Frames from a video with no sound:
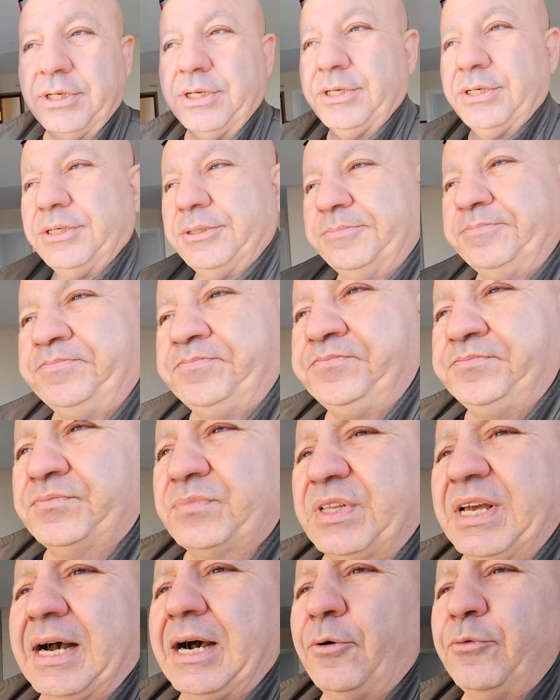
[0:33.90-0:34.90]
ähm,
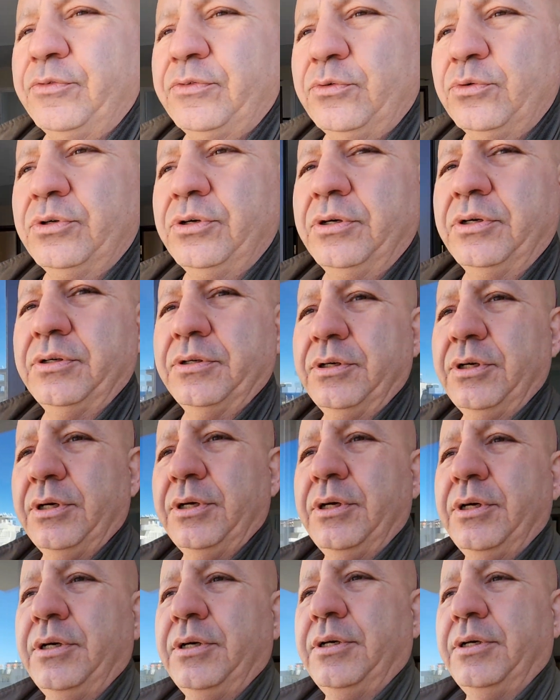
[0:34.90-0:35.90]
der Aufzug
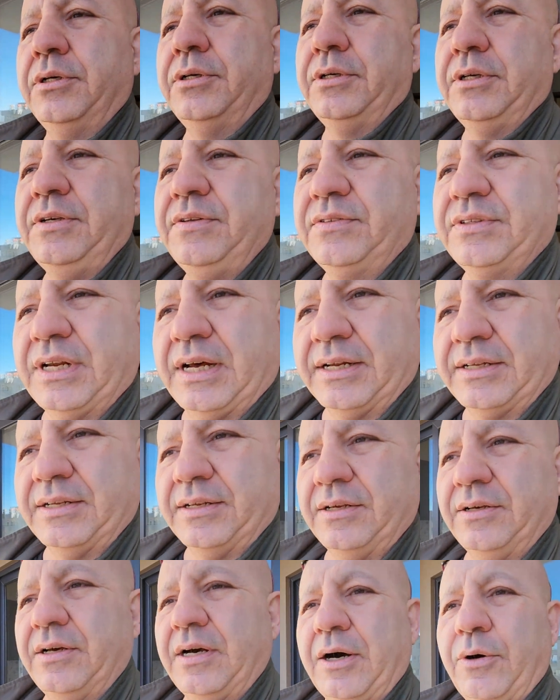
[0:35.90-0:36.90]
ist
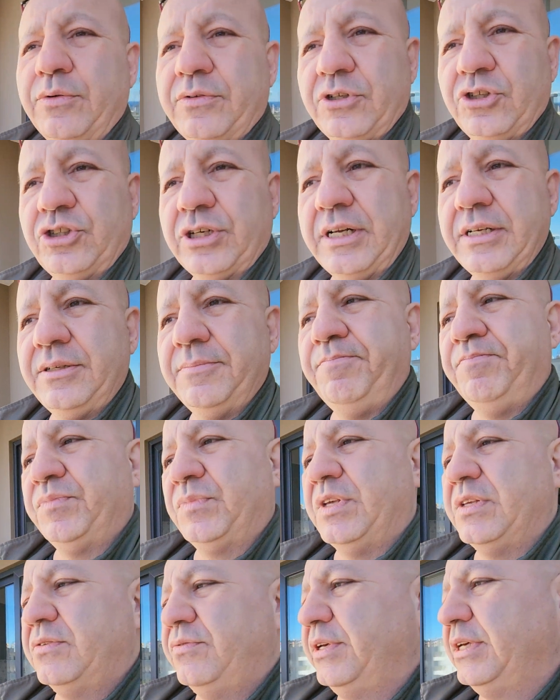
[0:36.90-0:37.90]
gerade ausgeschaltet.
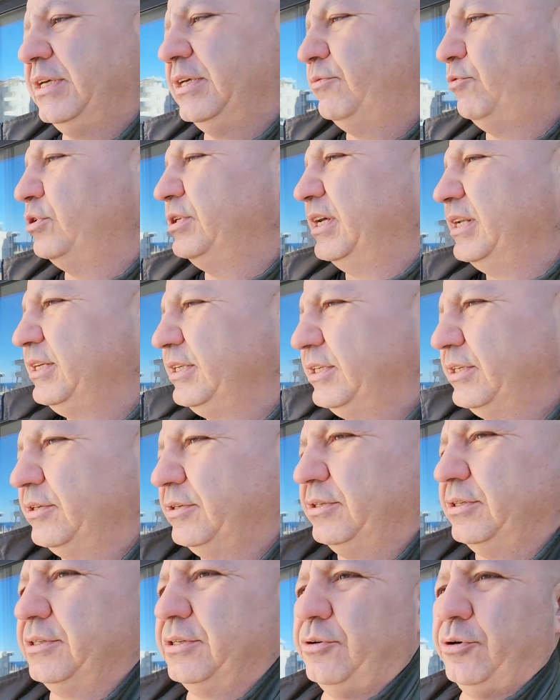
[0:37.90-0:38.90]
Deswegen, ich wollte eigentlich
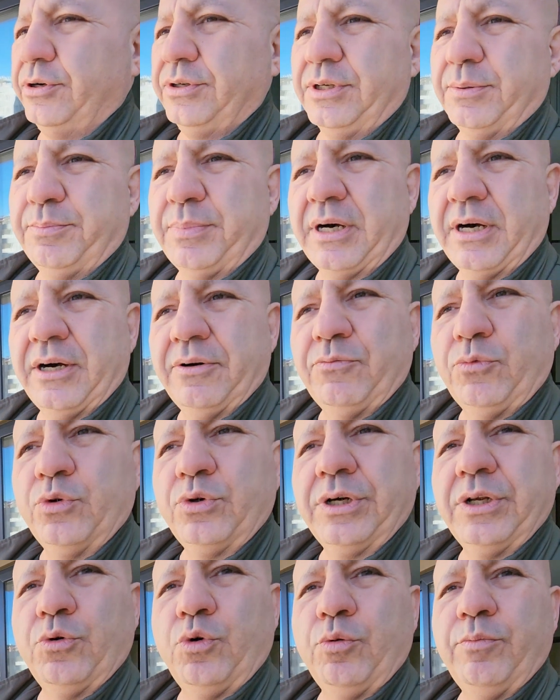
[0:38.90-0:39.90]
äh, heute ein paar
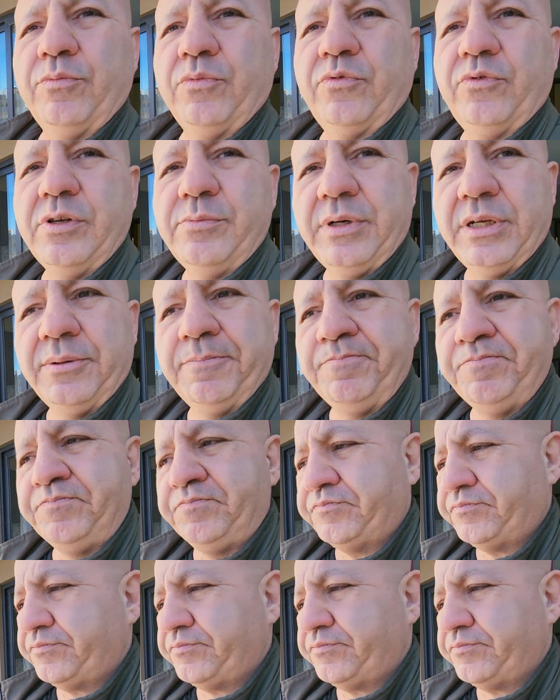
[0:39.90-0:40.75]
Wohnungen oben filmen.